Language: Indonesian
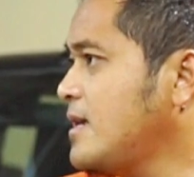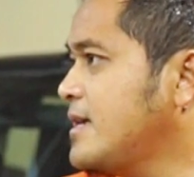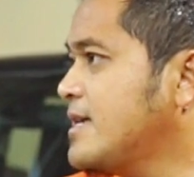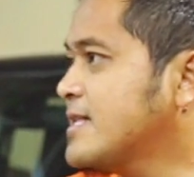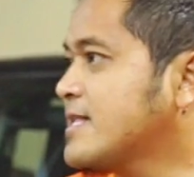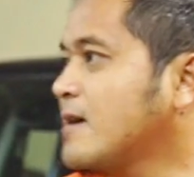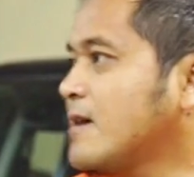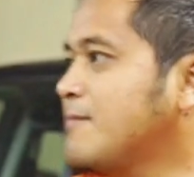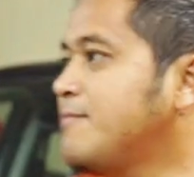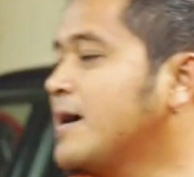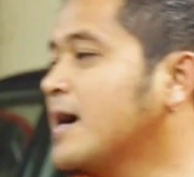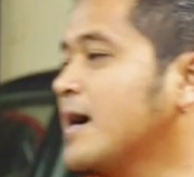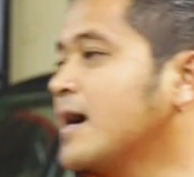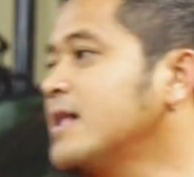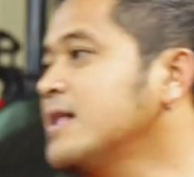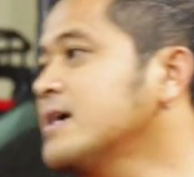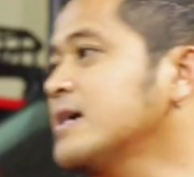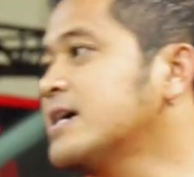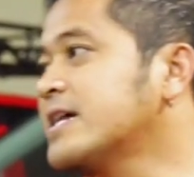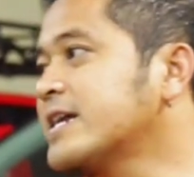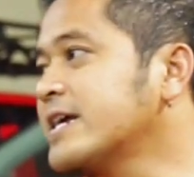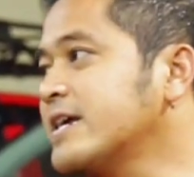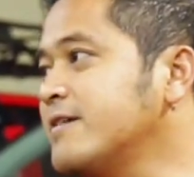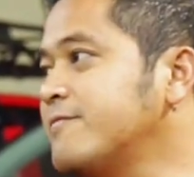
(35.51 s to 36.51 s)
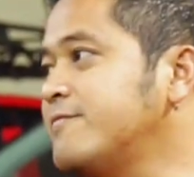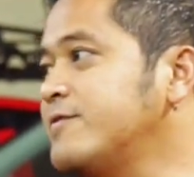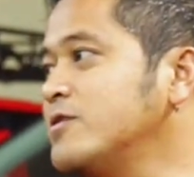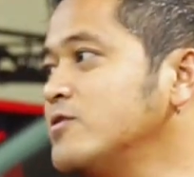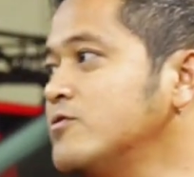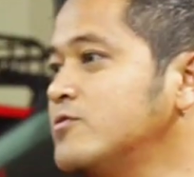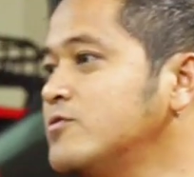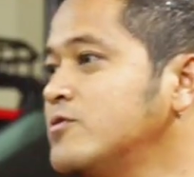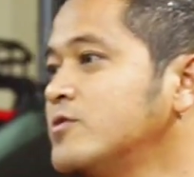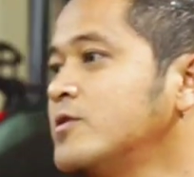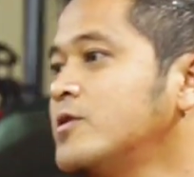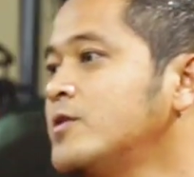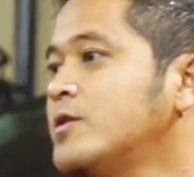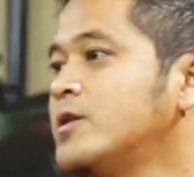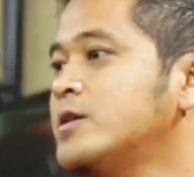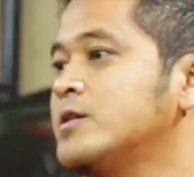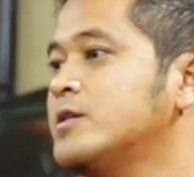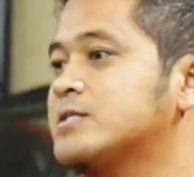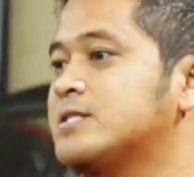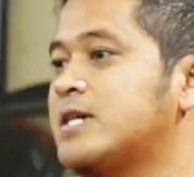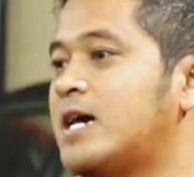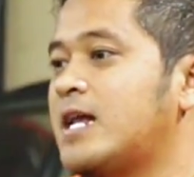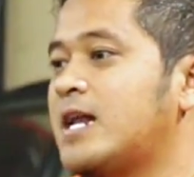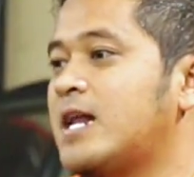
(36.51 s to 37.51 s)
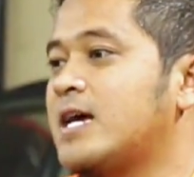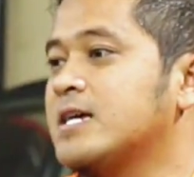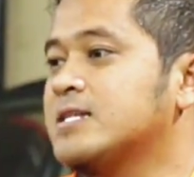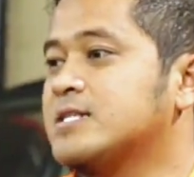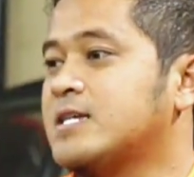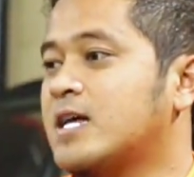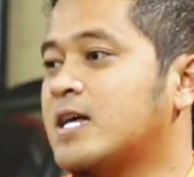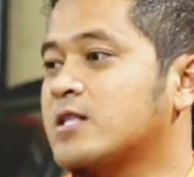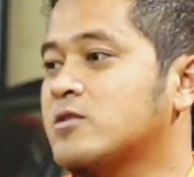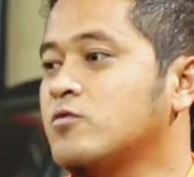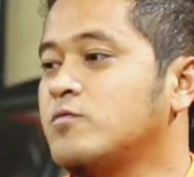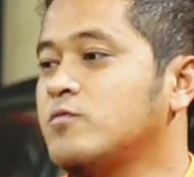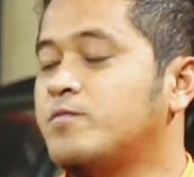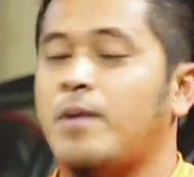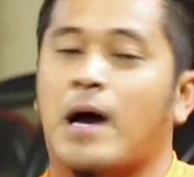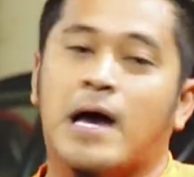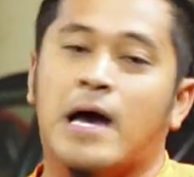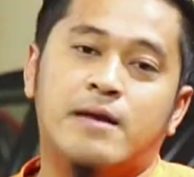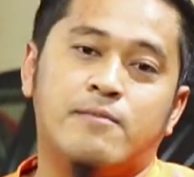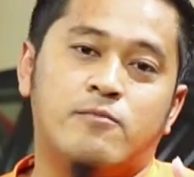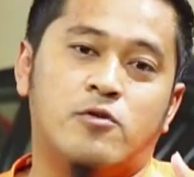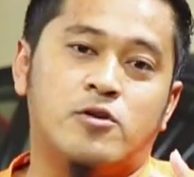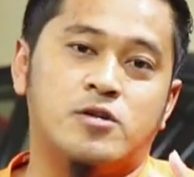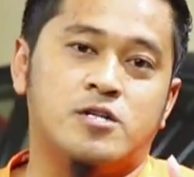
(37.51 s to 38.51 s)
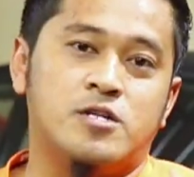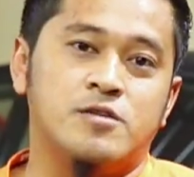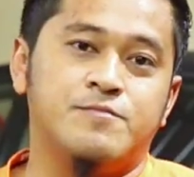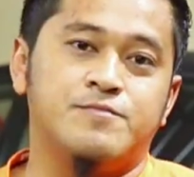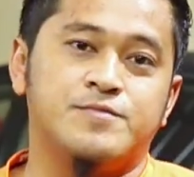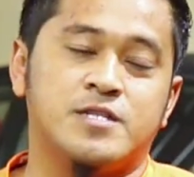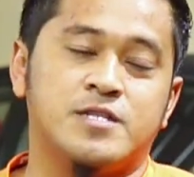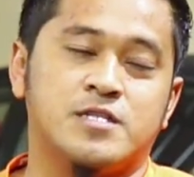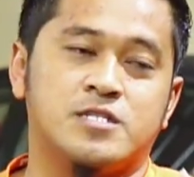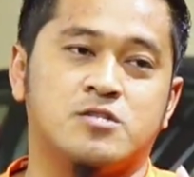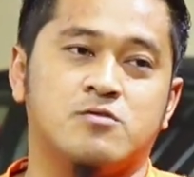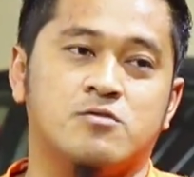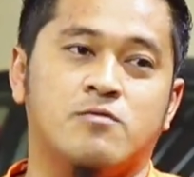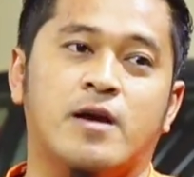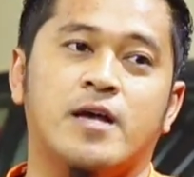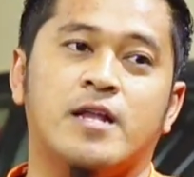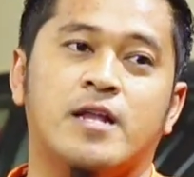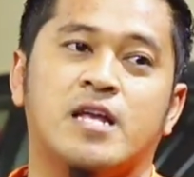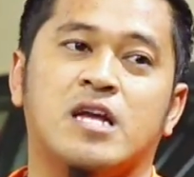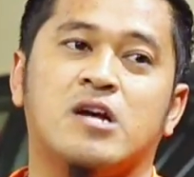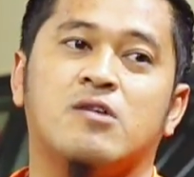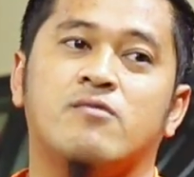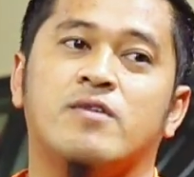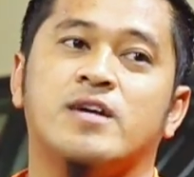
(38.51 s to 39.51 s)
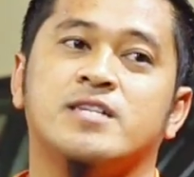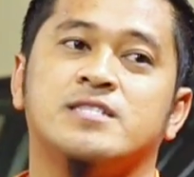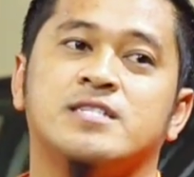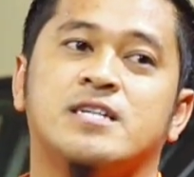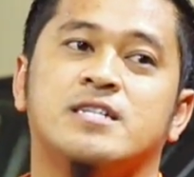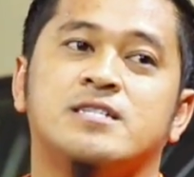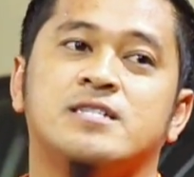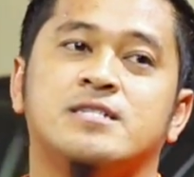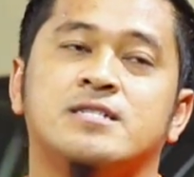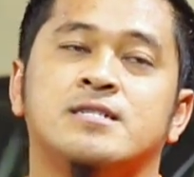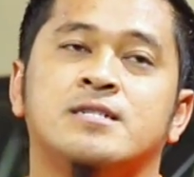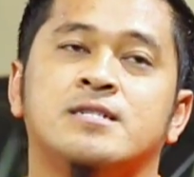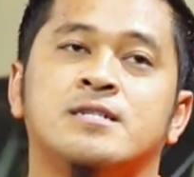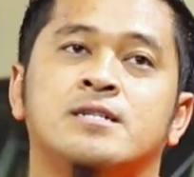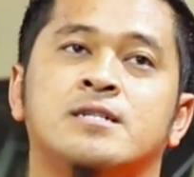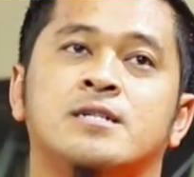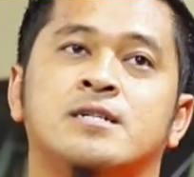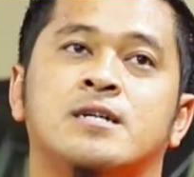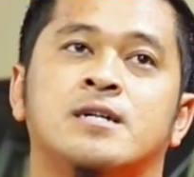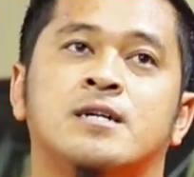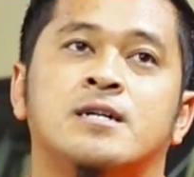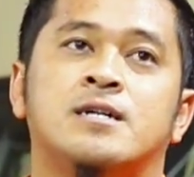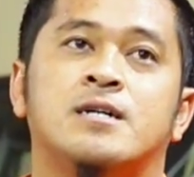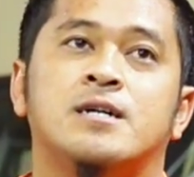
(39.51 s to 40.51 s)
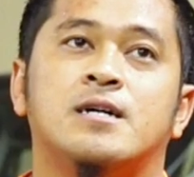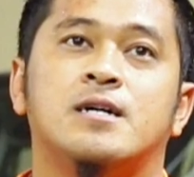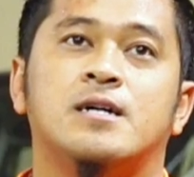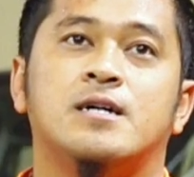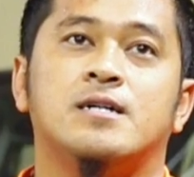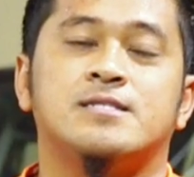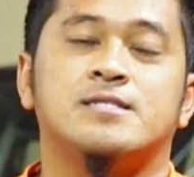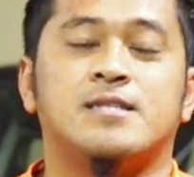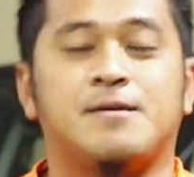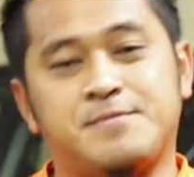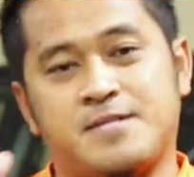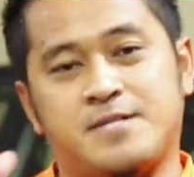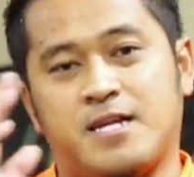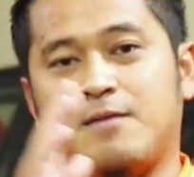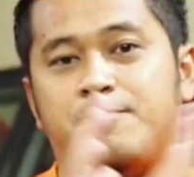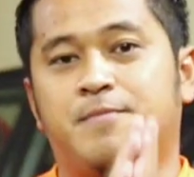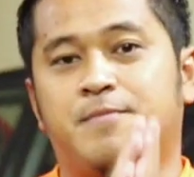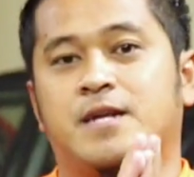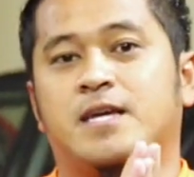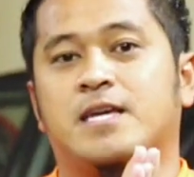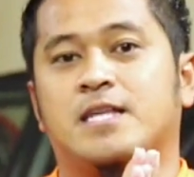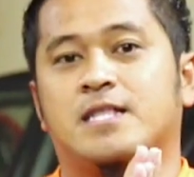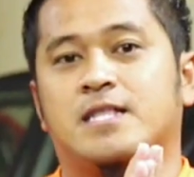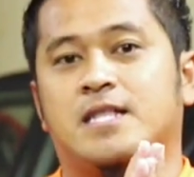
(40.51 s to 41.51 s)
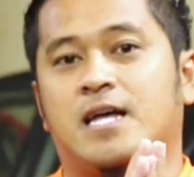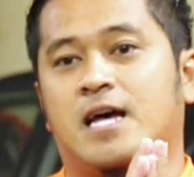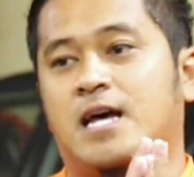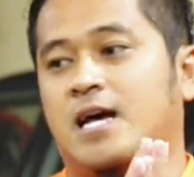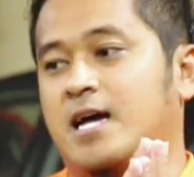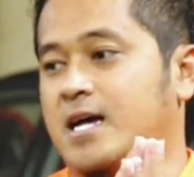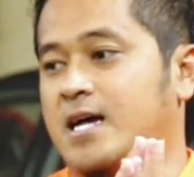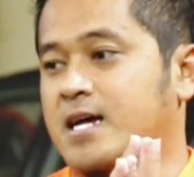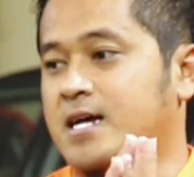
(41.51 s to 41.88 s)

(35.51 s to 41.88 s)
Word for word: kita bakal nge-review salah satu bahan modif sesuai requestan uh, subscriber kita.